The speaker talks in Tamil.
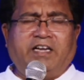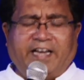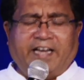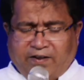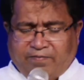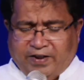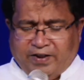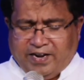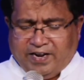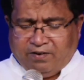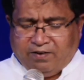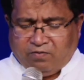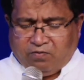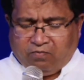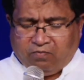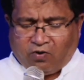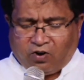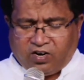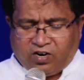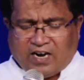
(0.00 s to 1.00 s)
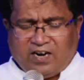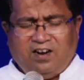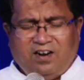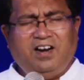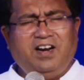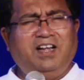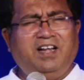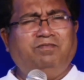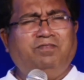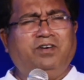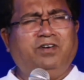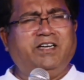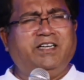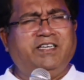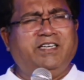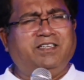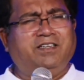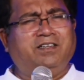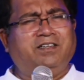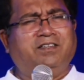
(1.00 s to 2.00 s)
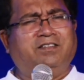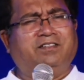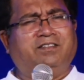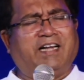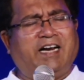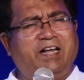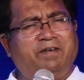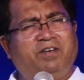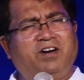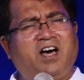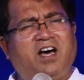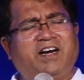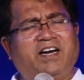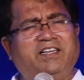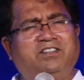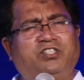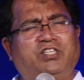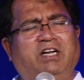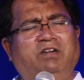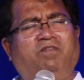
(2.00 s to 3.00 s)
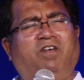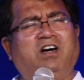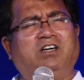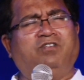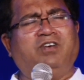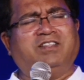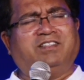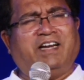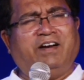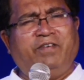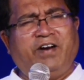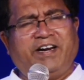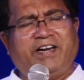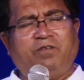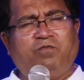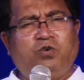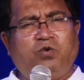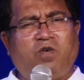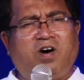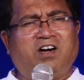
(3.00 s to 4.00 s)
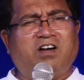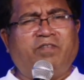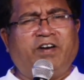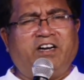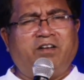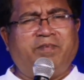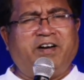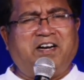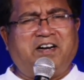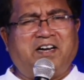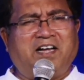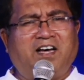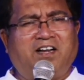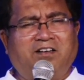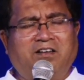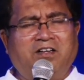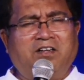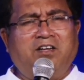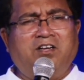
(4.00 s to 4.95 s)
எனவே ஒரு நல்ல ஒரு தலைவனாக செல்வாக்குள்ள தலைவனாக உருவாக வேண்டும் என்றால்